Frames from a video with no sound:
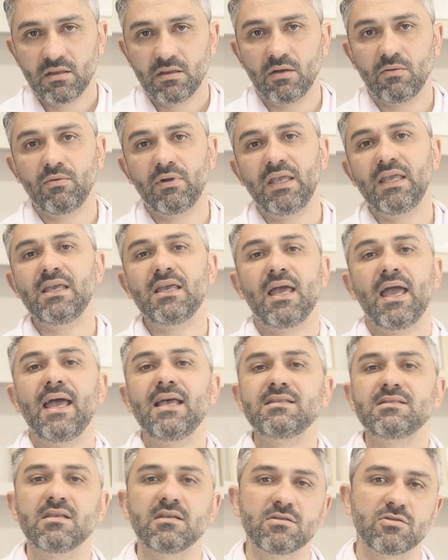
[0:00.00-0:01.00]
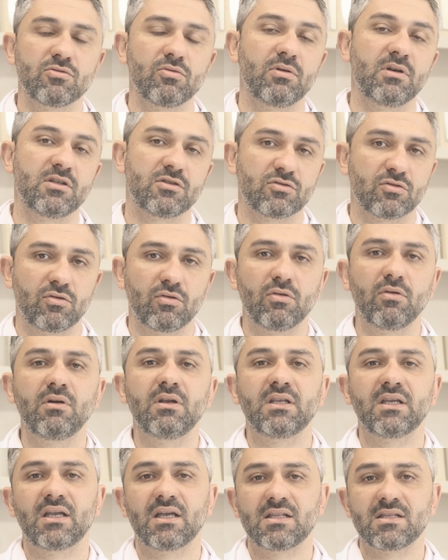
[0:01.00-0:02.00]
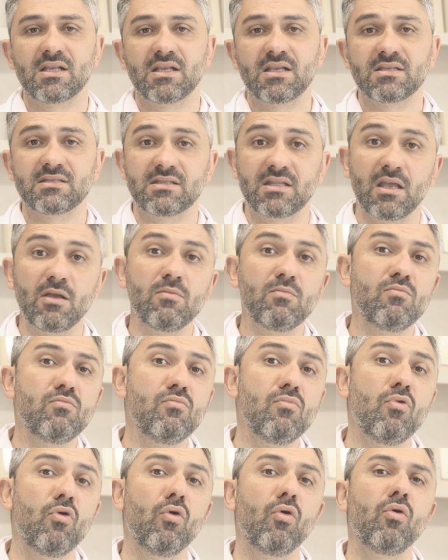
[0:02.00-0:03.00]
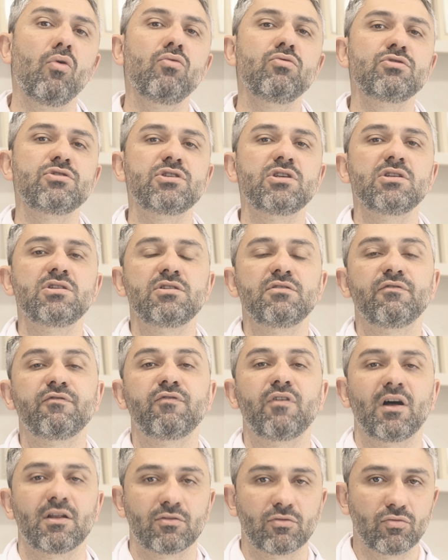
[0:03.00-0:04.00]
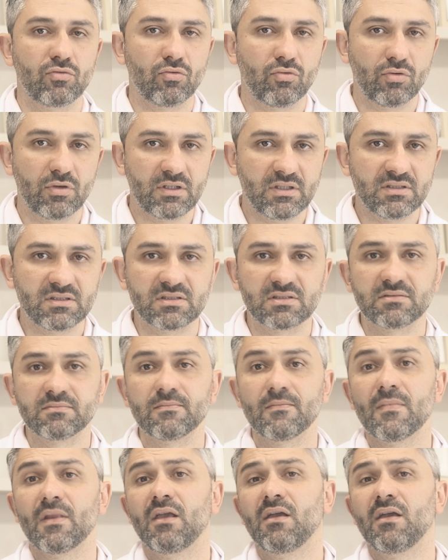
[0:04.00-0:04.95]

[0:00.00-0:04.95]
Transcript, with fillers: Então, essas dores crônicas, elas têm um monte de fatores,